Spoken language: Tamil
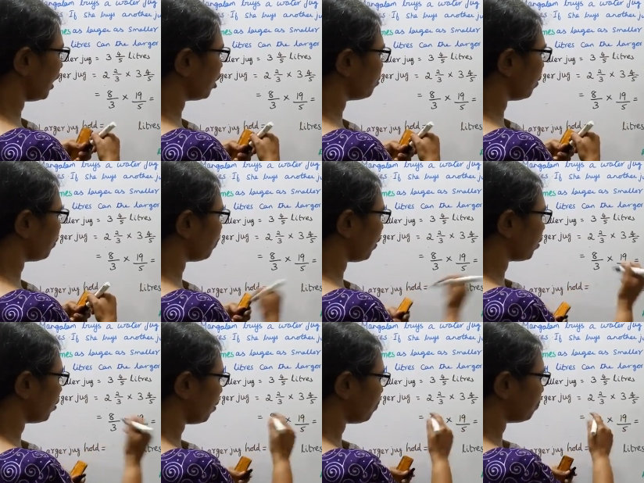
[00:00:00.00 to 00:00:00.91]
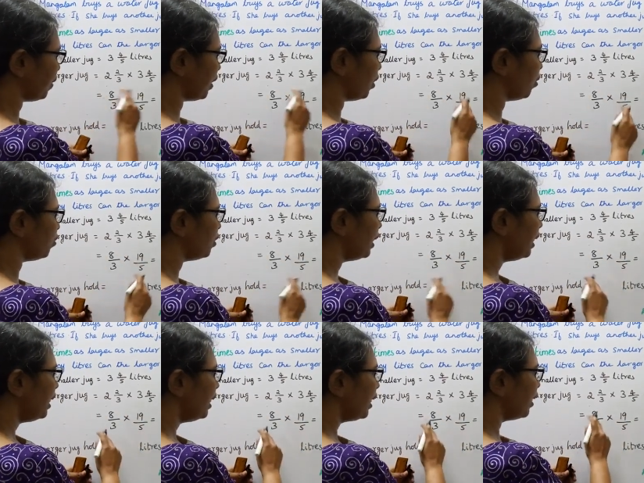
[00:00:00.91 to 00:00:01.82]
ஆகுமான்னு பார்க்கணும் அப் அண்ட் டவுன்
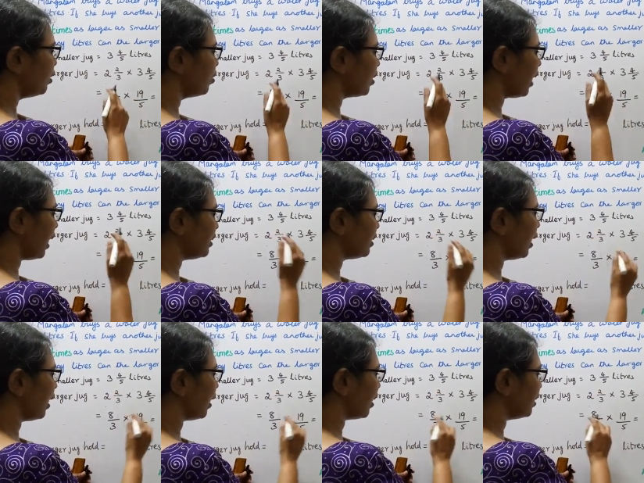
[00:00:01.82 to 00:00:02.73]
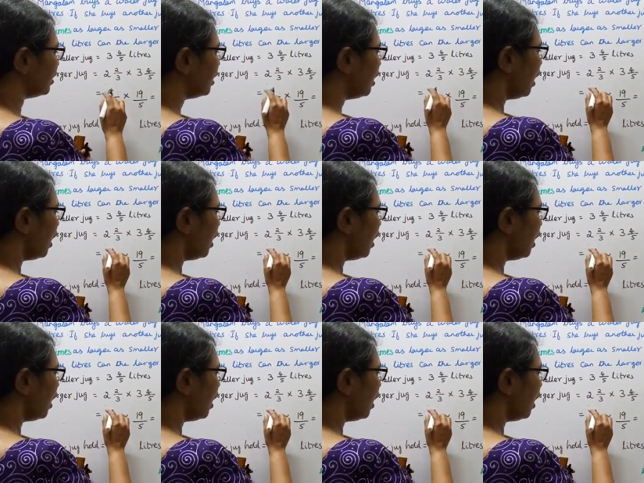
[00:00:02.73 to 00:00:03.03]
எதுவும் கேன்சல் ஆகாது